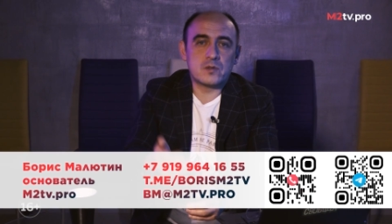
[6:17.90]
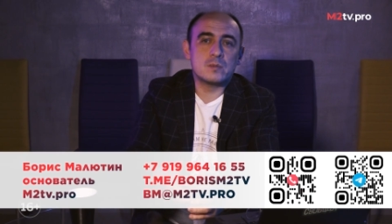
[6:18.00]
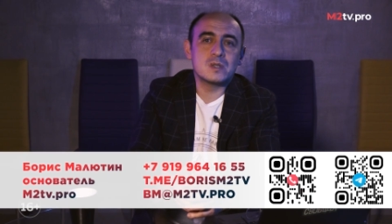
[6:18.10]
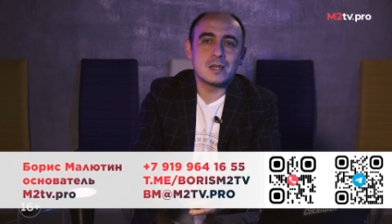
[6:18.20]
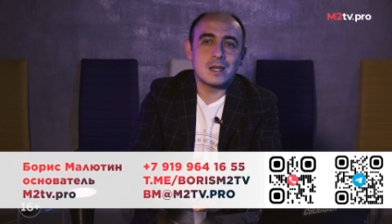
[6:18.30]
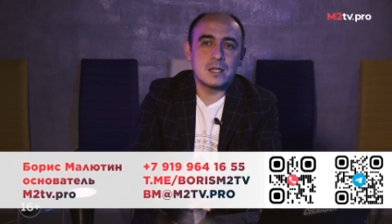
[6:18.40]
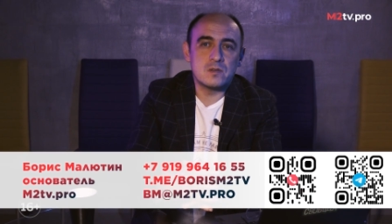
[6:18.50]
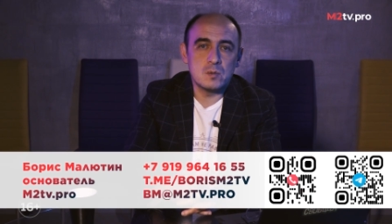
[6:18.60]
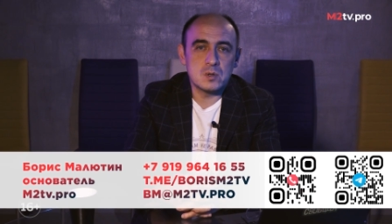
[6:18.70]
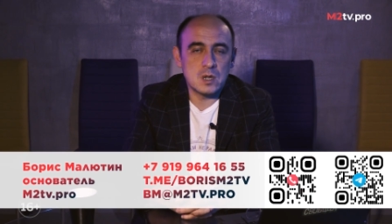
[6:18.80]
вам сократить
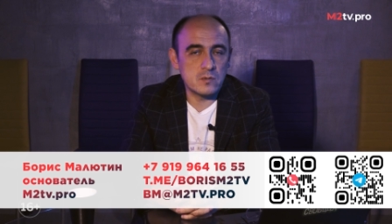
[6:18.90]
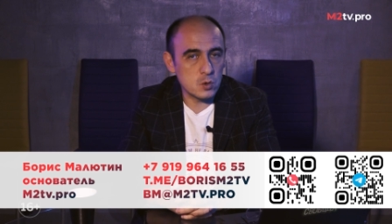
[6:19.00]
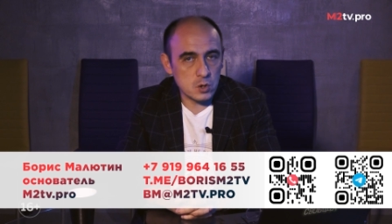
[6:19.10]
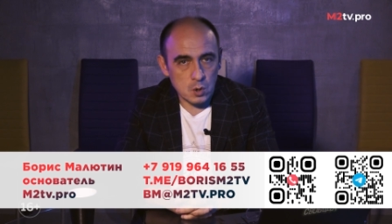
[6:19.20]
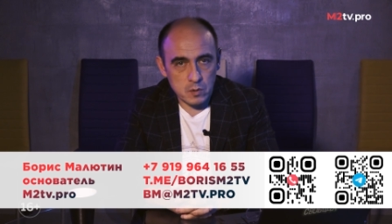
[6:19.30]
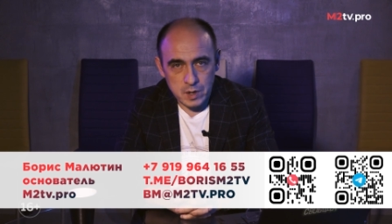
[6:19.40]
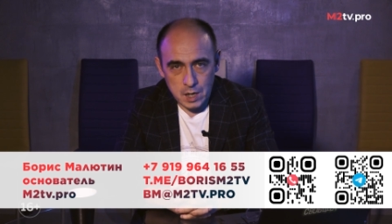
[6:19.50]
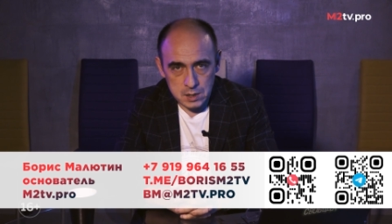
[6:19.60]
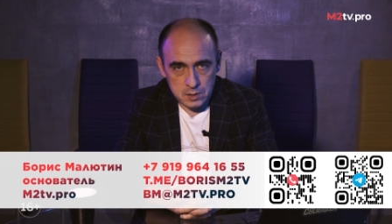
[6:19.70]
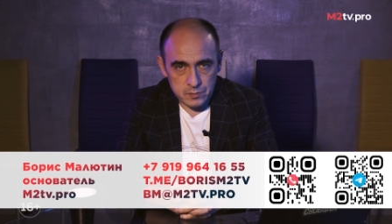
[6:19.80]
выбор до двух-трех
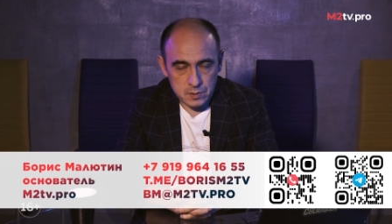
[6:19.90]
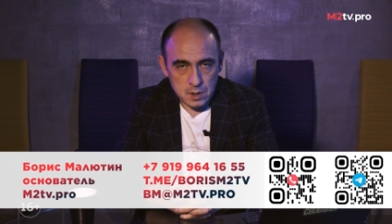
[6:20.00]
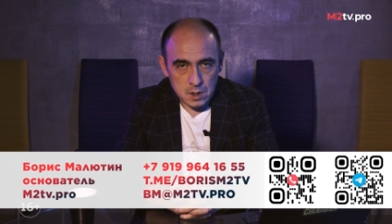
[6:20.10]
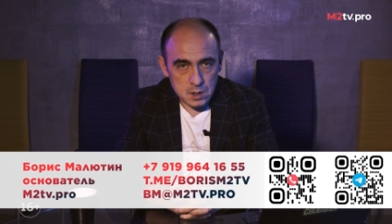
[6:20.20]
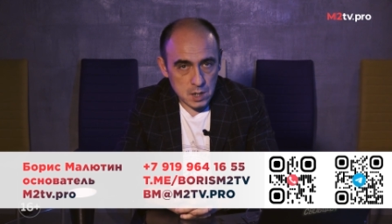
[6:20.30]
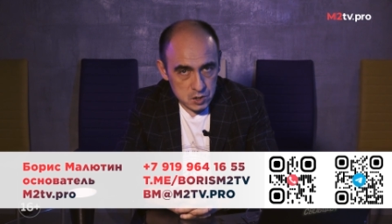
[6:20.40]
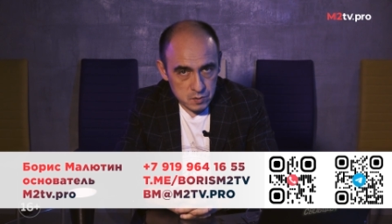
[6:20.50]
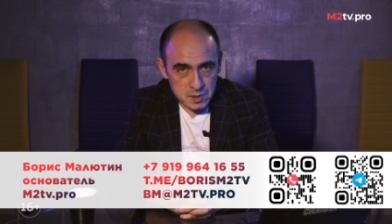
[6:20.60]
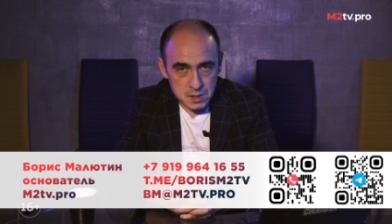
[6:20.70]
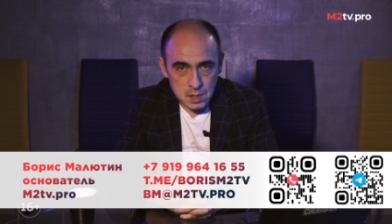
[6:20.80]
вариантов – Дальше
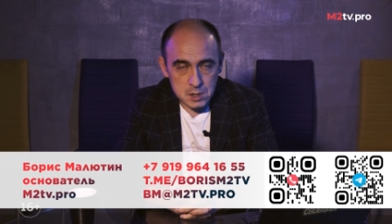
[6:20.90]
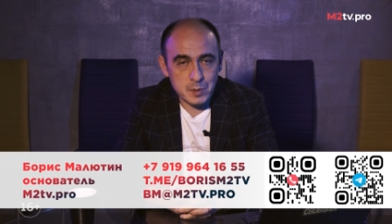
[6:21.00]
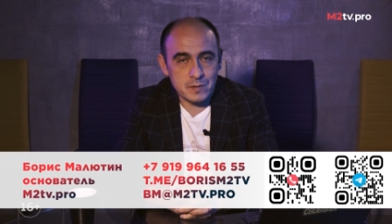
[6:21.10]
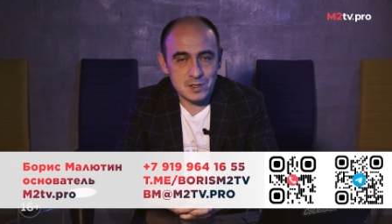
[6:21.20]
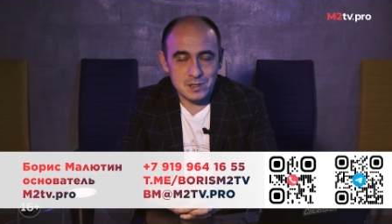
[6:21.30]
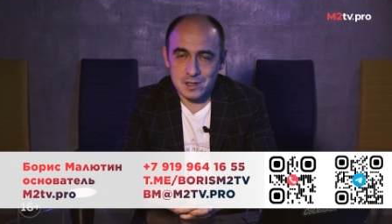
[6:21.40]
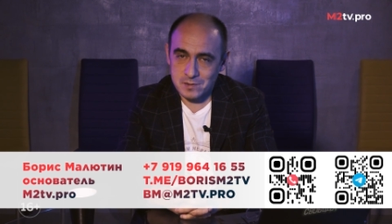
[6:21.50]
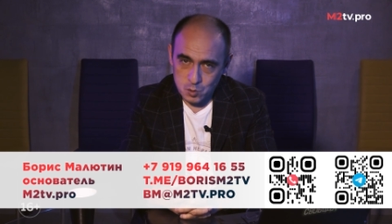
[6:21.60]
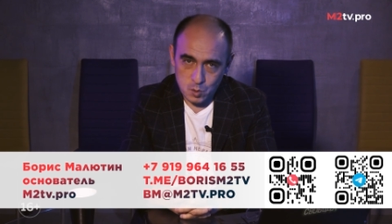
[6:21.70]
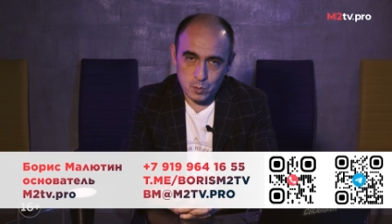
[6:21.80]
вам останется провести
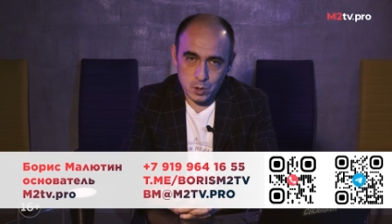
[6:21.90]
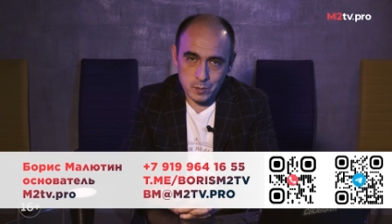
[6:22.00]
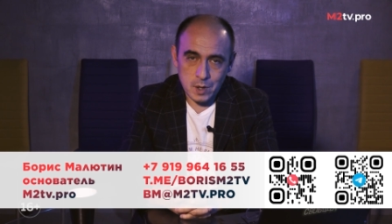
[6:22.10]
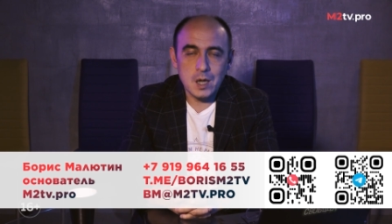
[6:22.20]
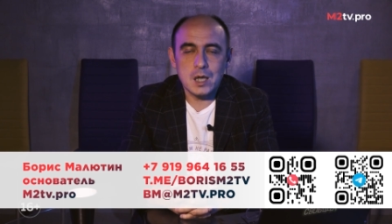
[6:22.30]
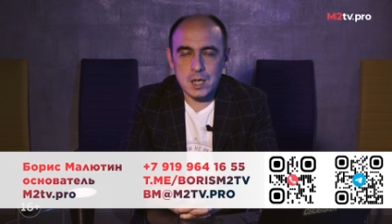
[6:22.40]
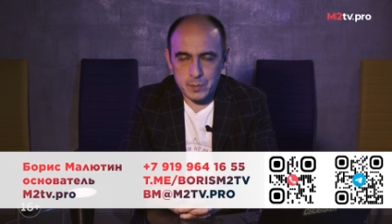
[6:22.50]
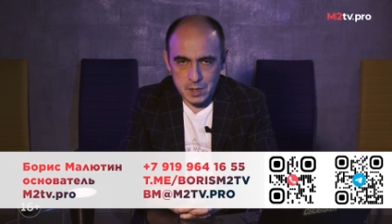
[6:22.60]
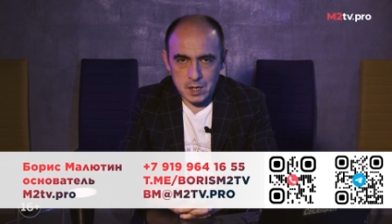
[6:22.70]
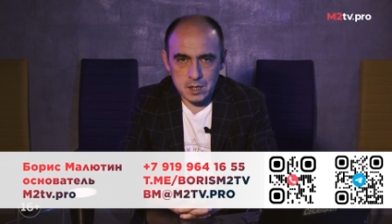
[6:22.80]
разведку боем и
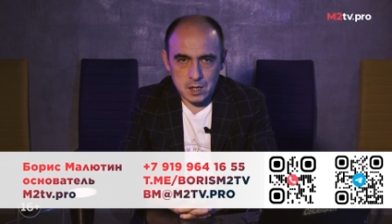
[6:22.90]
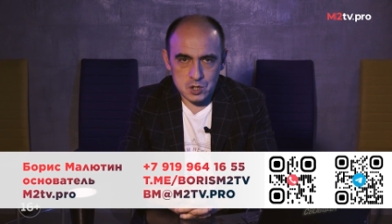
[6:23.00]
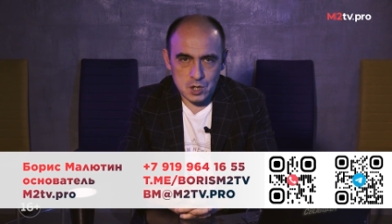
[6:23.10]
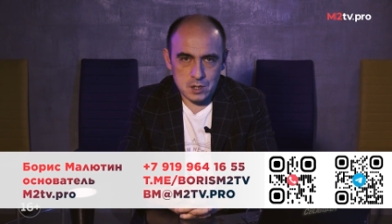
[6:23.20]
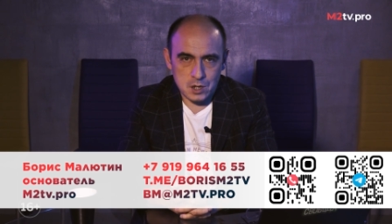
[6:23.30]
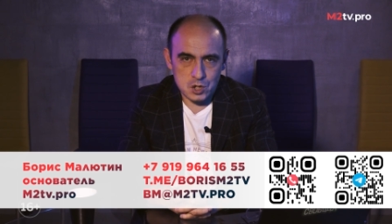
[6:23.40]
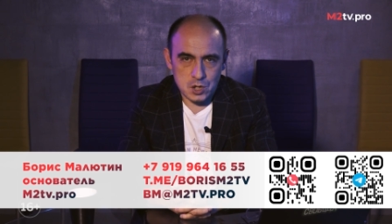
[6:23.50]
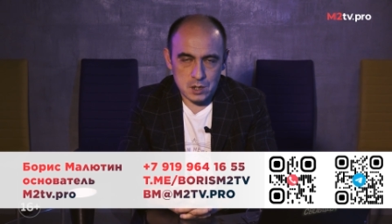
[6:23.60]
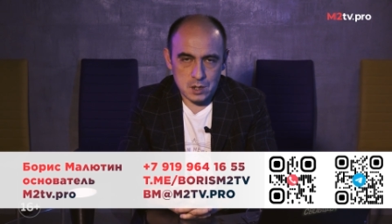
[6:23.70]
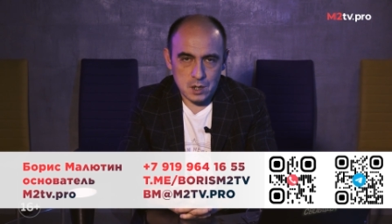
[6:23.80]
принять окончательное
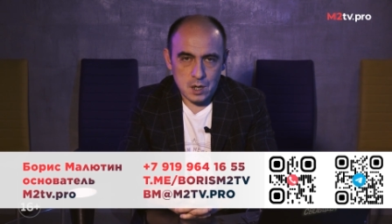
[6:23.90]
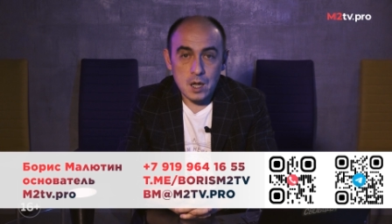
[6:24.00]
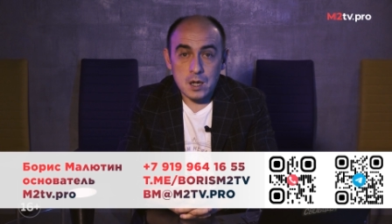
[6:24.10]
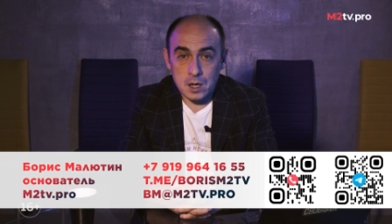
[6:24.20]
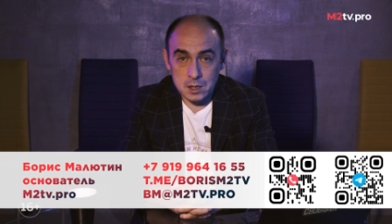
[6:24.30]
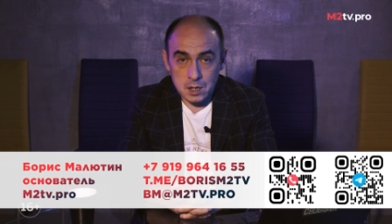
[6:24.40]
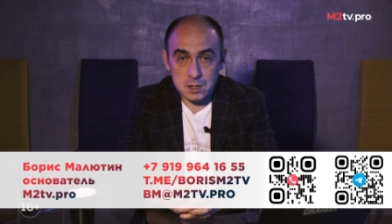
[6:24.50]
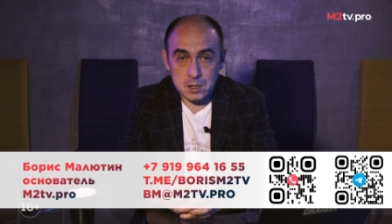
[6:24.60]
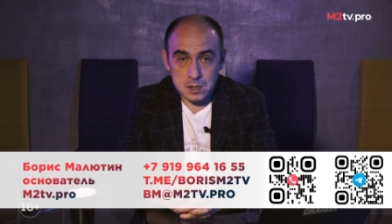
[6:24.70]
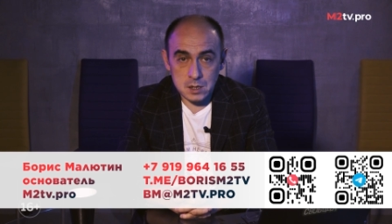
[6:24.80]
решение.
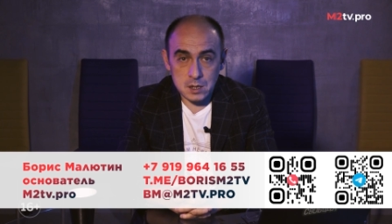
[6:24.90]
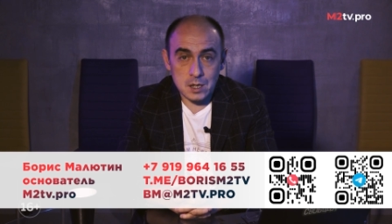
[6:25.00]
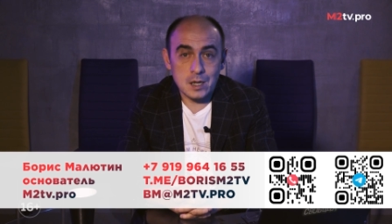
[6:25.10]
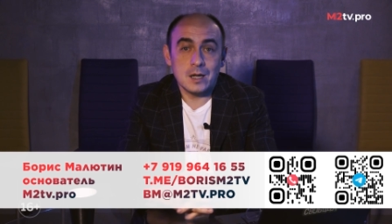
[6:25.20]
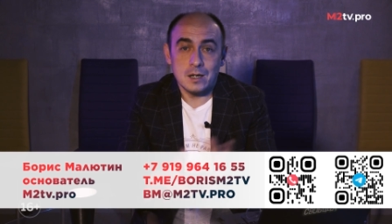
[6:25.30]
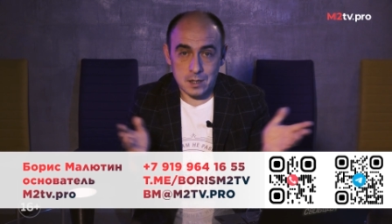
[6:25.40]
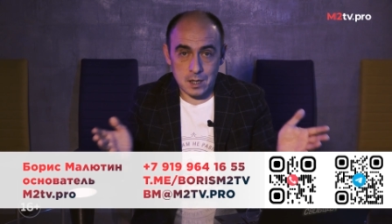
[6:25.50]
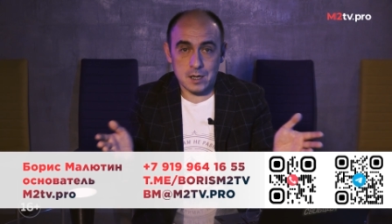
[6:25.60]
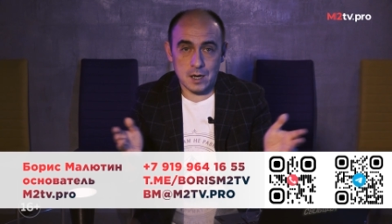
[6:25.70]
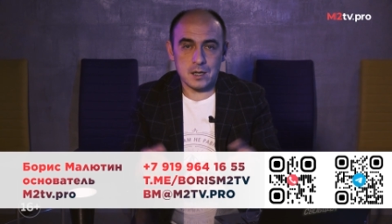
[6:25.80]
Контакты и ссылки на
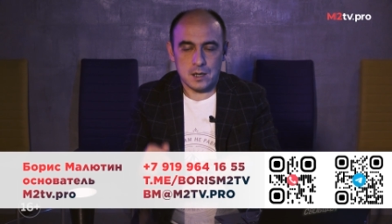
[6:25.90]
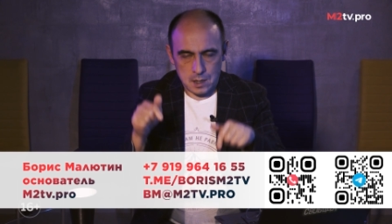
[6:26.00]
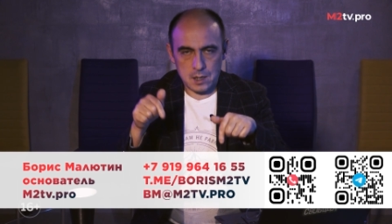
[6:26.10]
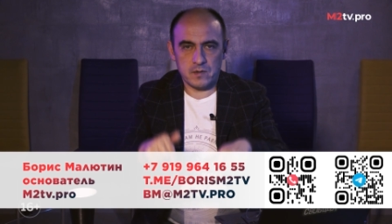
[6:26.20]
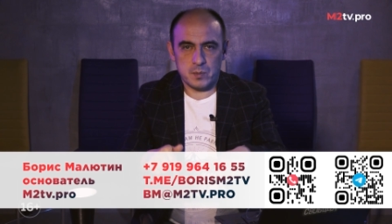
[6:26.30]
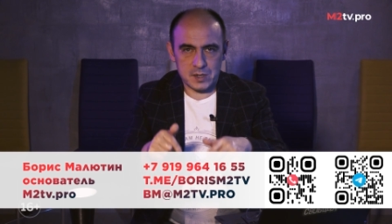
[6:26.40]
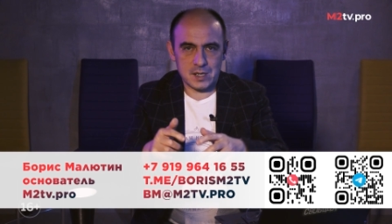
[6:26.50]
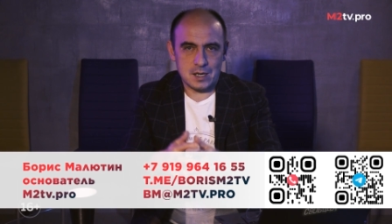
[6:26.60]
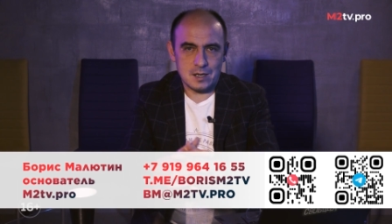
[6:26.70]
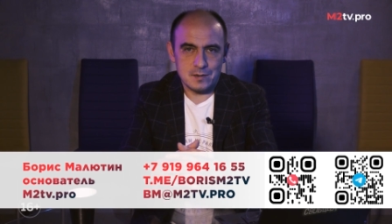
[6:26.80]
экране и в
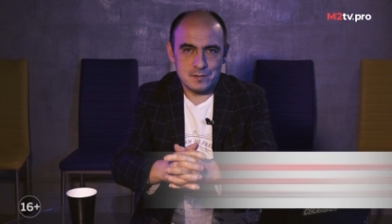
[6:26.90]
описании.